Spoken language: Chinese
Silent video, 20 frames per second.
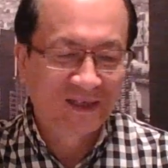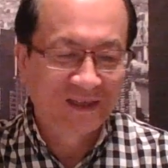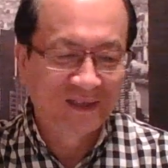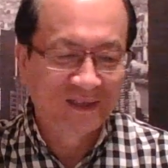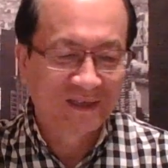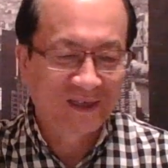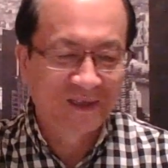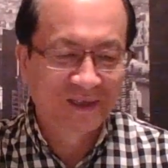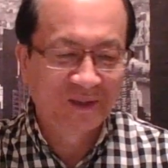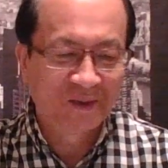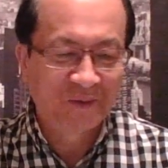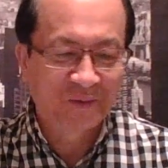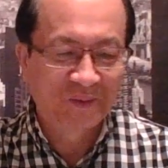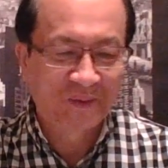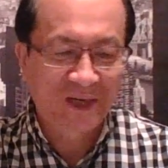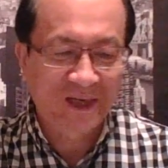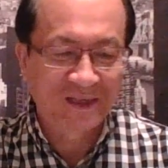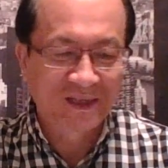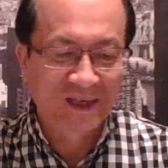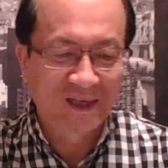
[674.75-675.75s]
你像一九五
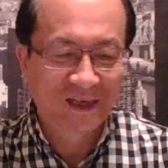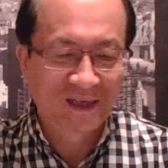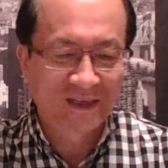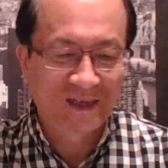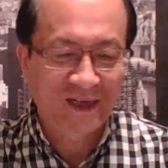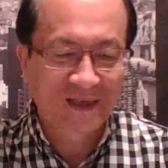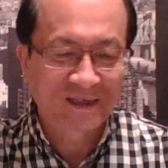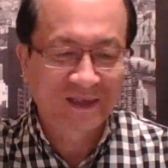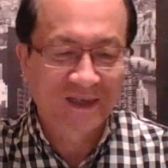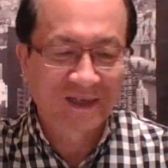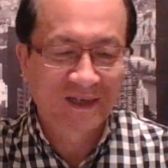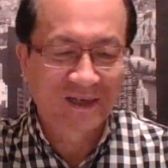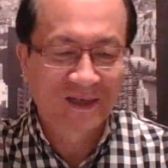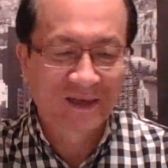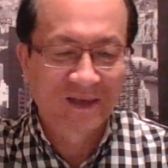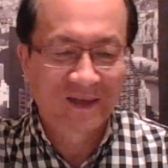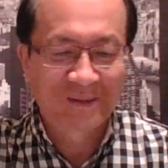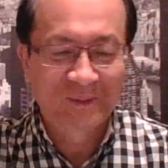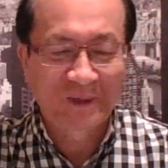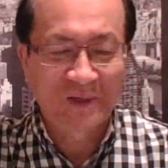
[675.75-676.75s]
二年，他这
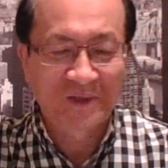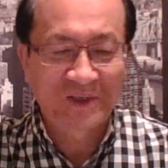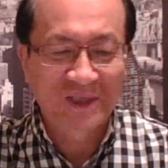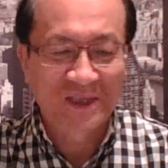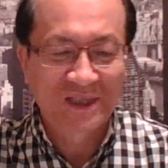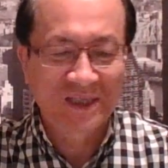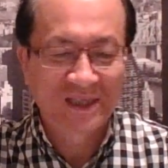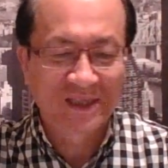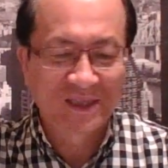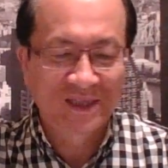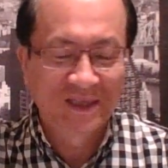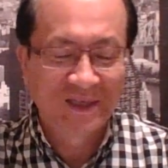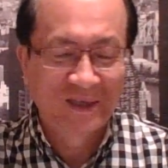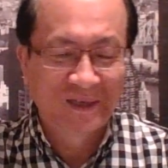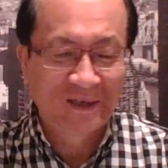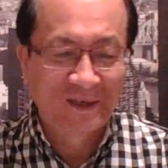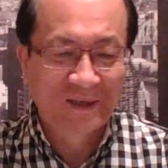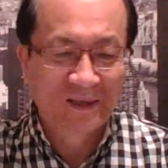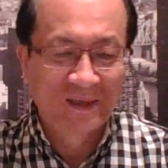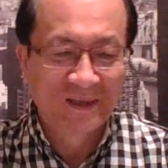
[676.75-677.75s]
个朴正熙，
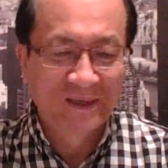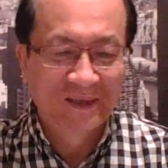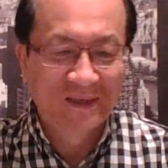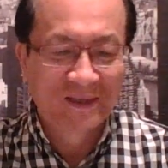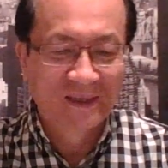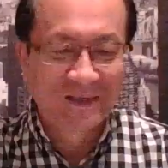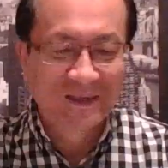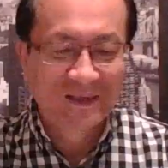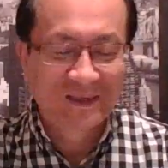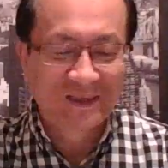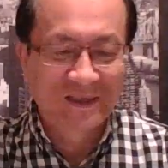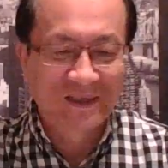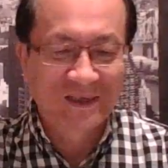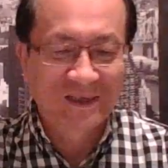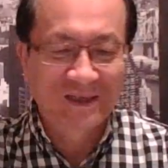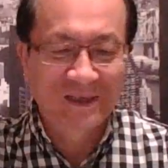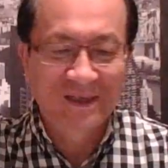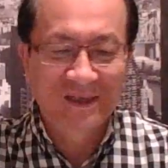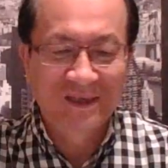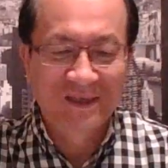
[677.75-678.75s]
这
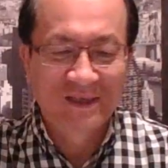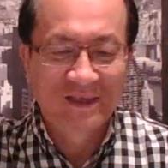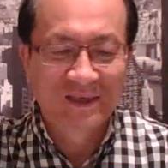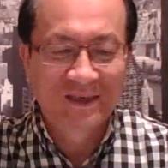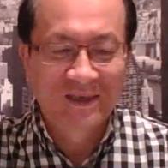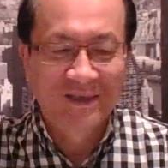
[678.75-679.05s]
个。